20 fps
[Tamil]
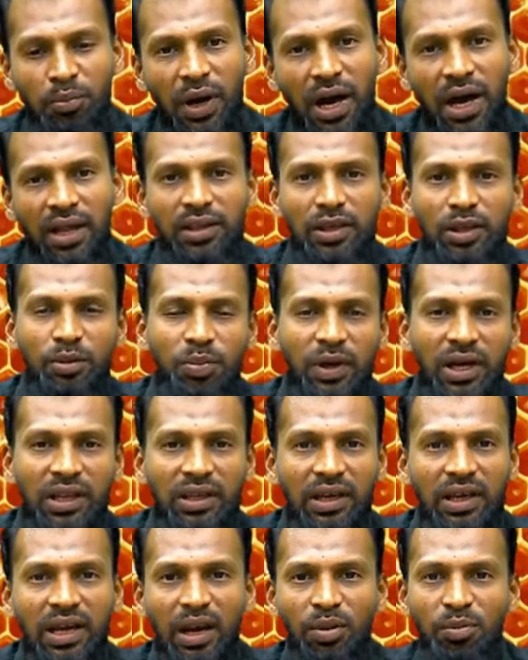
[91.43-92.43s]
பாதிக்கு
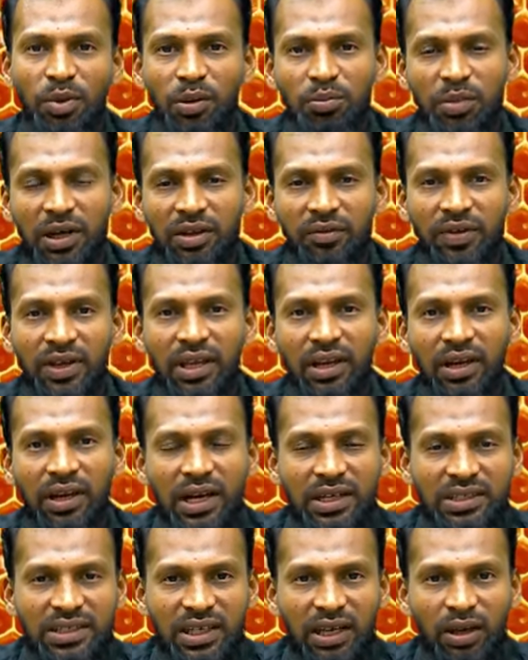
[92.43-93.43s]
பாதி கலப்படம் பண்ணி விற்கிற
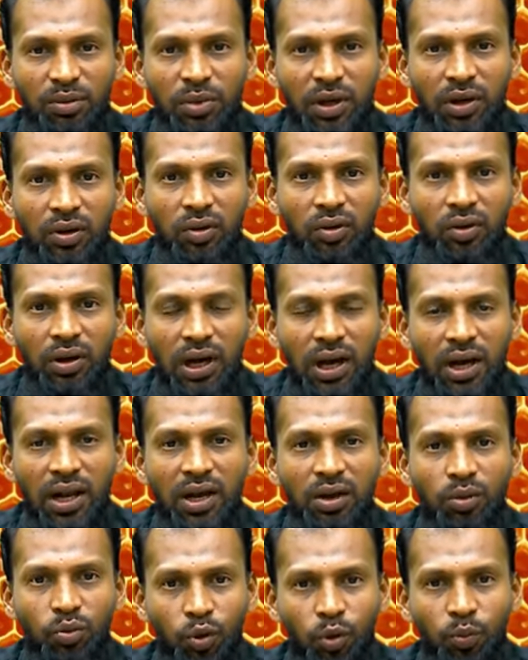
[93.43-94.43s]
காட்சியெல்லாம் பார்க்குறோம்
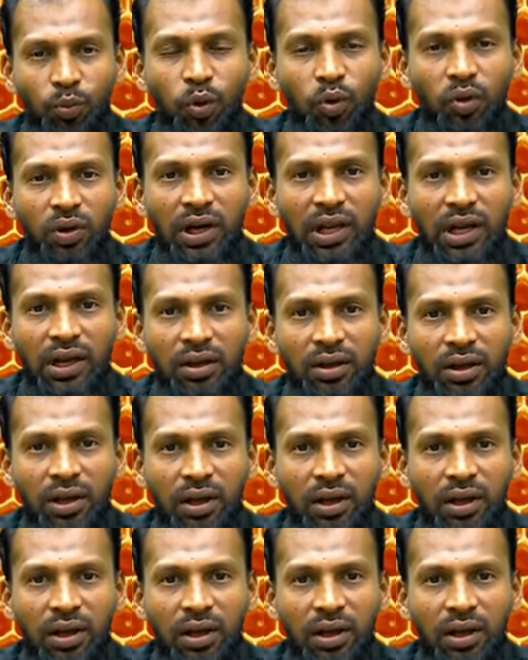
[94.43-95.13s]
ஆனால் ஒரு பொருளில்